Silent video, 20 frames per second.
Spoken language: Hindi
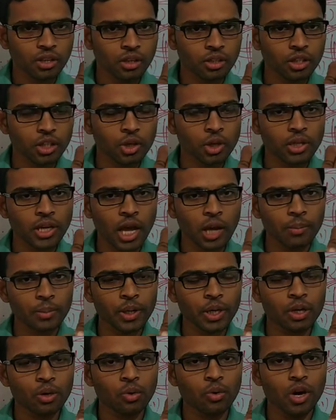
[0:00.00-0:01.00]

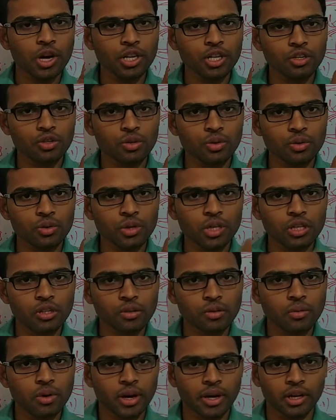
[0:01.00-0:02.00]
जीनोटाइपिक वन इज टू टू इज
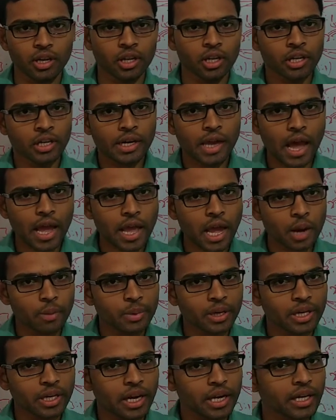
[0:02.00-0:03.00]
टू वन
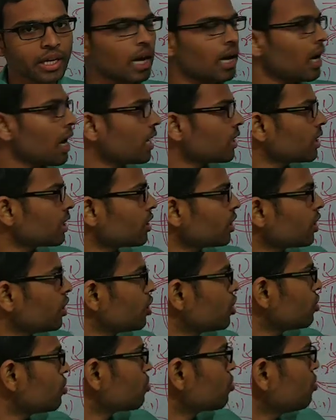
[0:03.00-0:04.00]
डाईहाइब्रिड का निकलना है तो थ्री
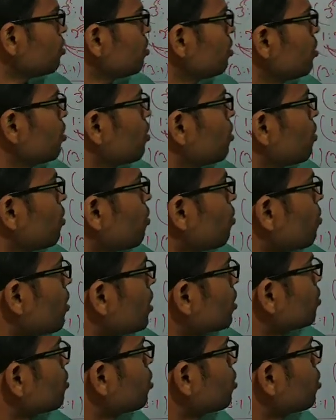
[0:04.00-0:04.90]
इज टू वन